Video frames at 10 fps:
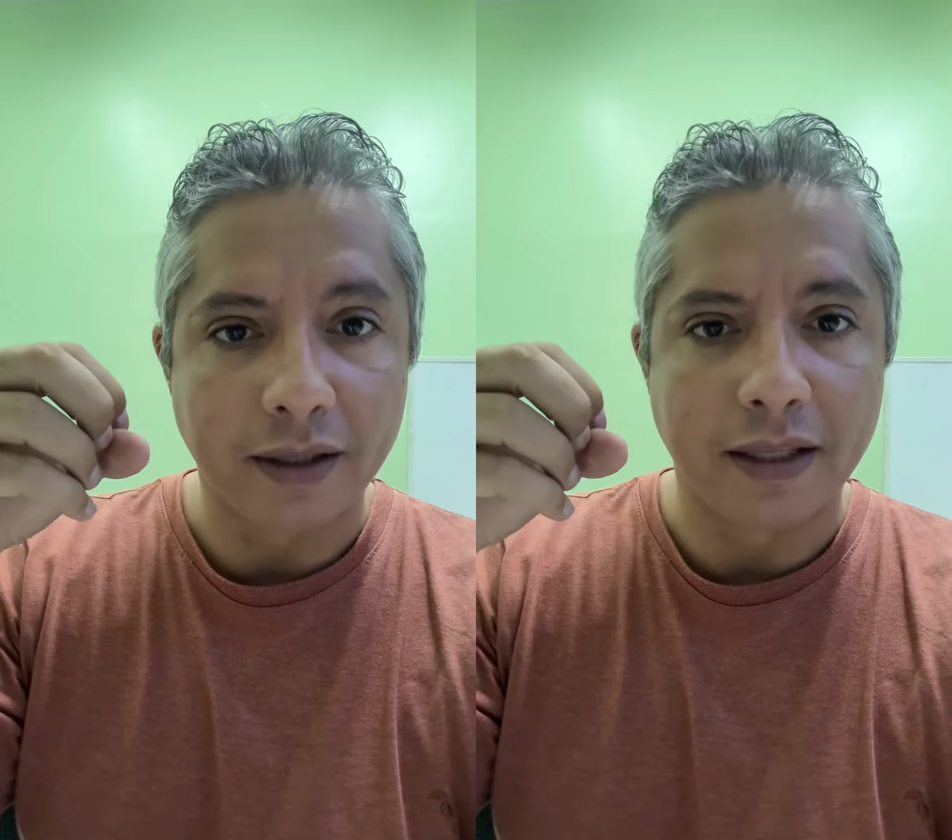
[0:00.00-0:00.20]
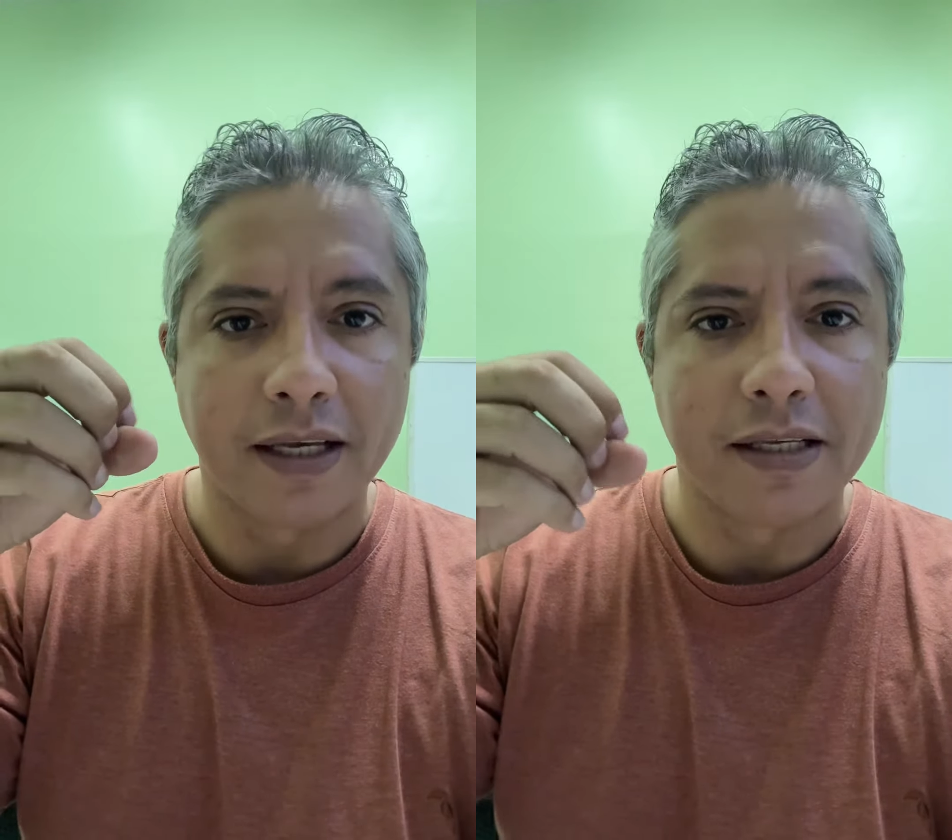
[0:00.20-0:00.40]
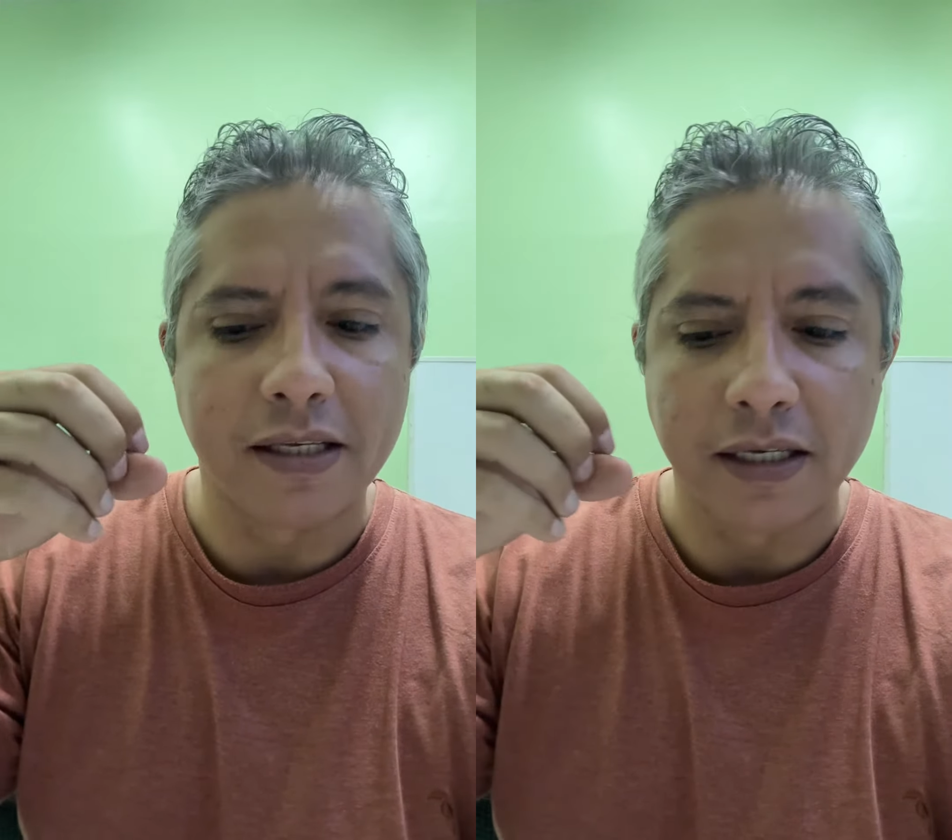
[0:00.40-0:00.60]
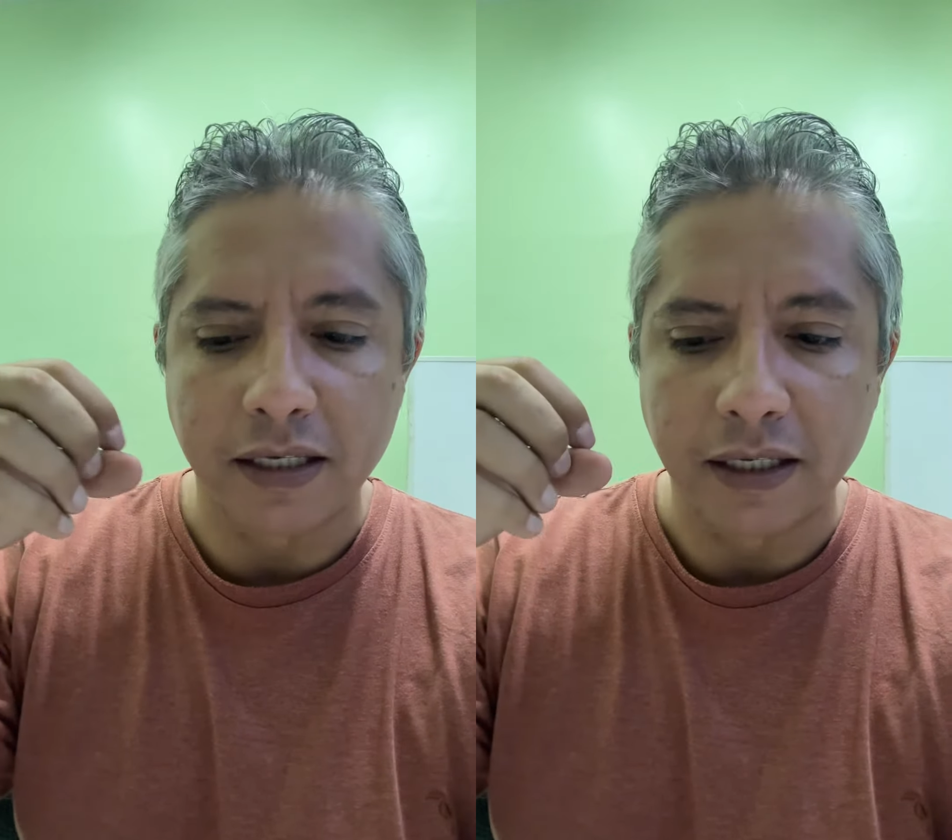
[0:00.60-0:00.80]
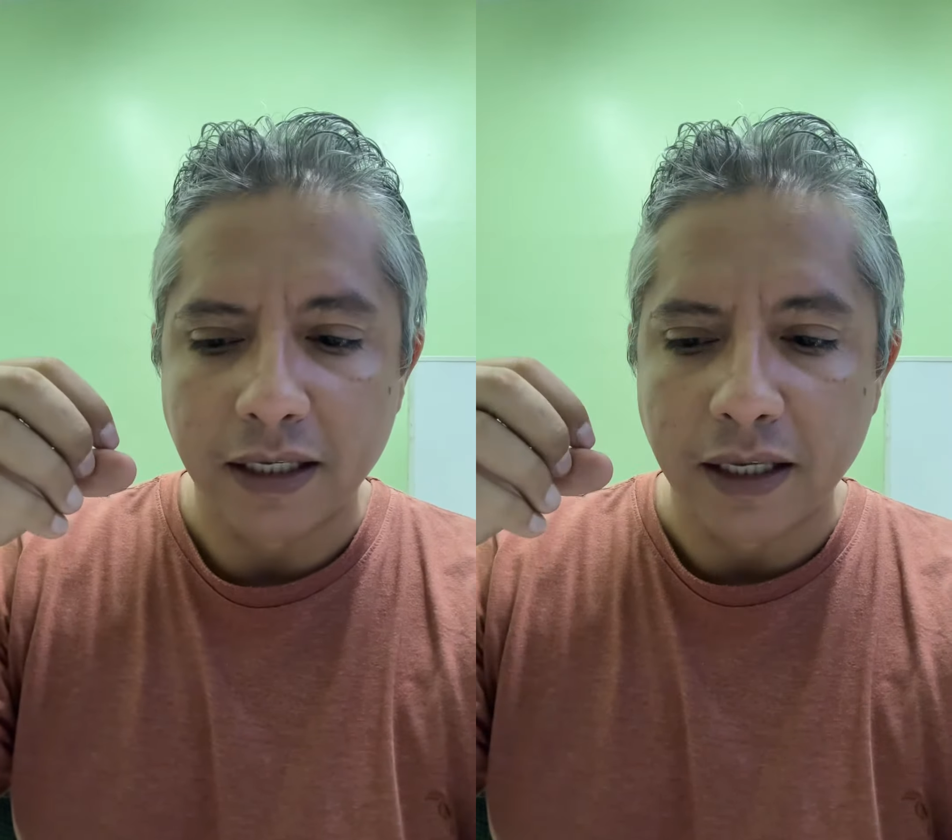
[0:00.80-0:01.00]

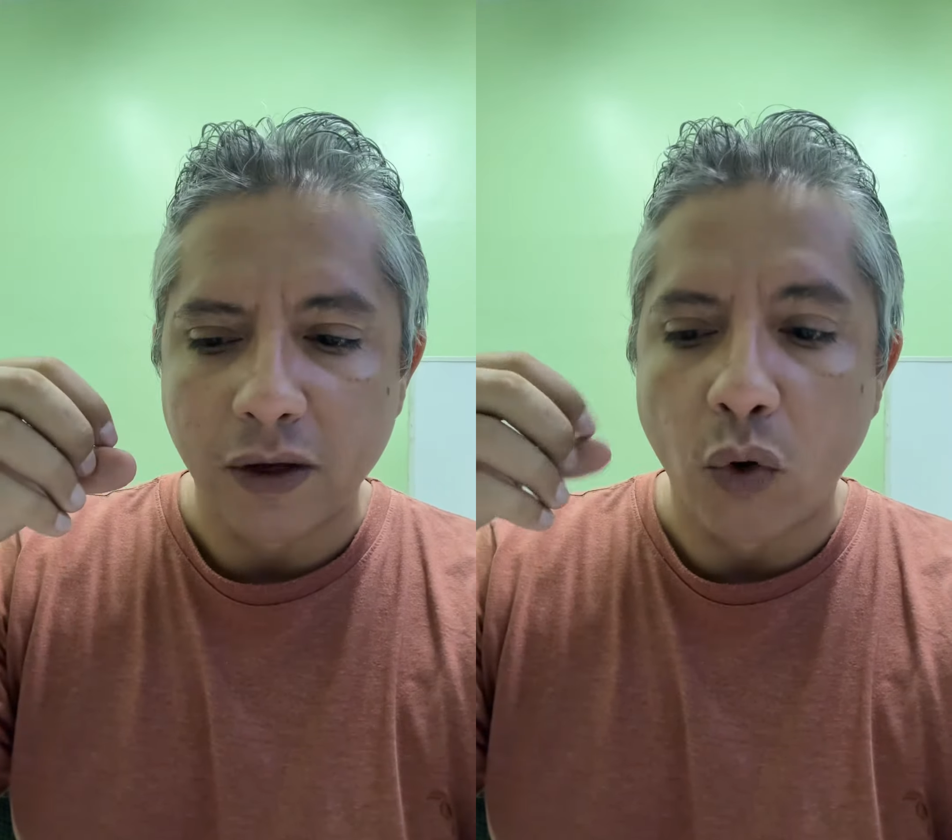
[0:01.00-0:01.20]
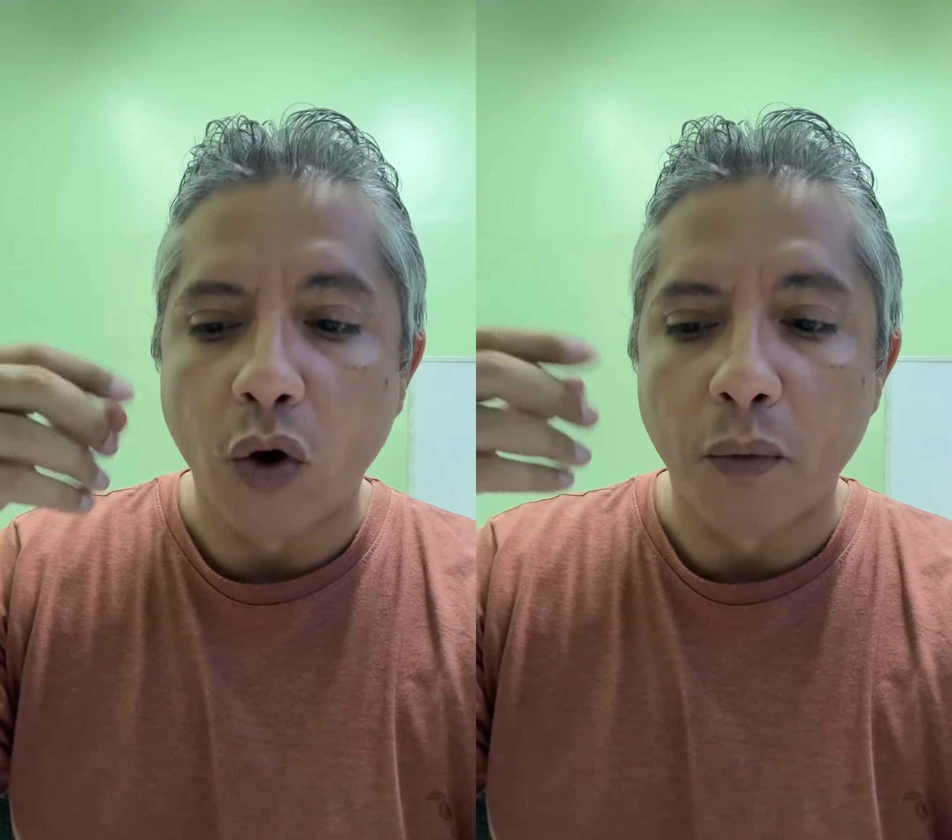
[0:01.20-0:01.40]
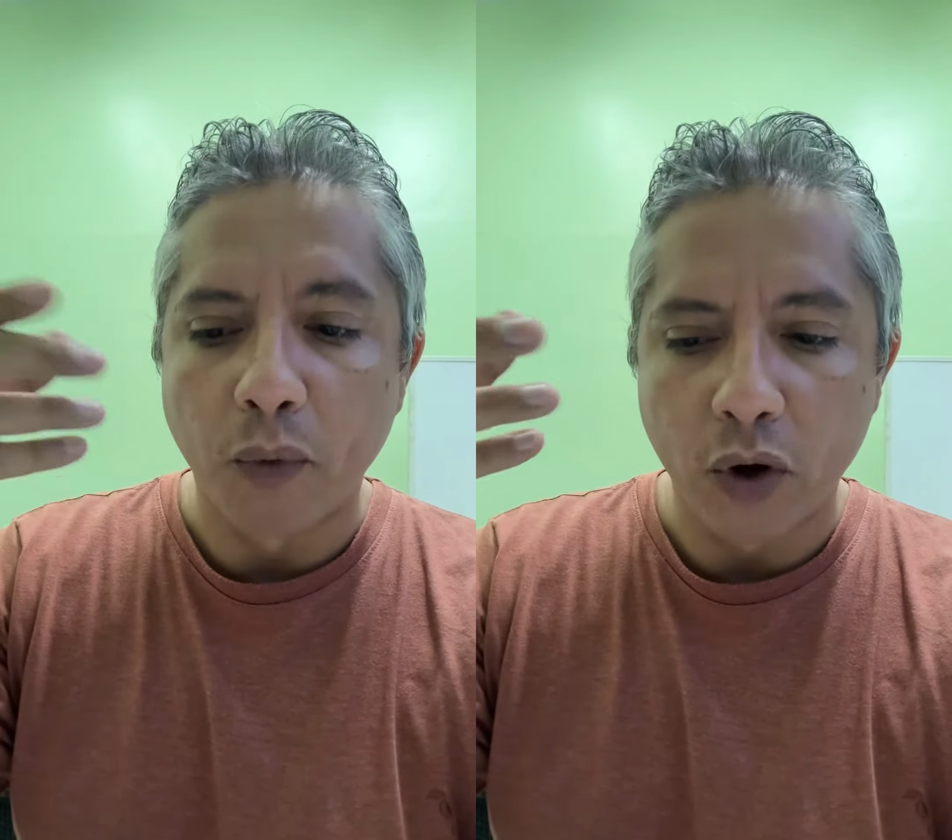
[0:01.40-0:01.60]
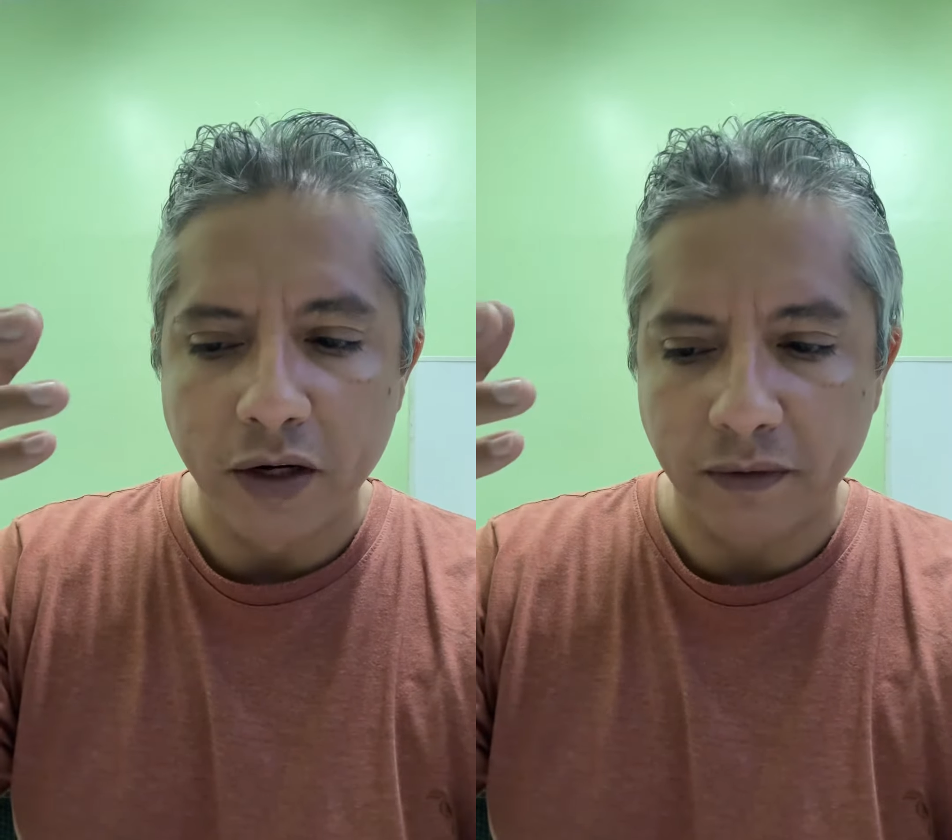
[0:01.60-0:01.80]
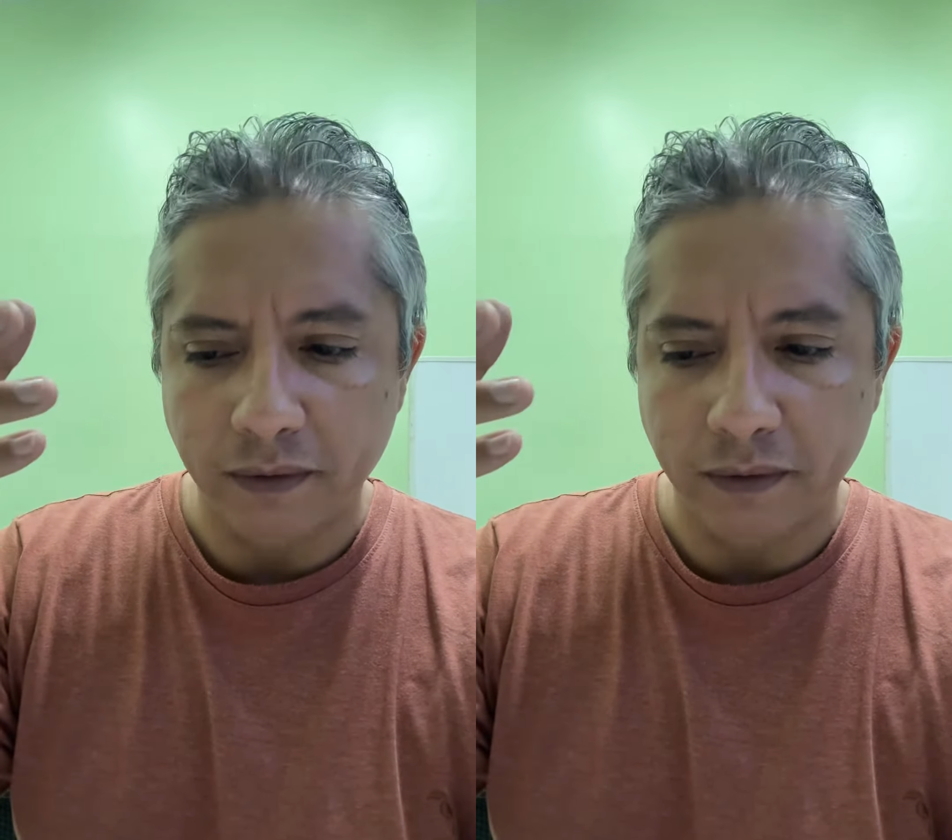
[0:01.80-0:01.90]
desse hormônio,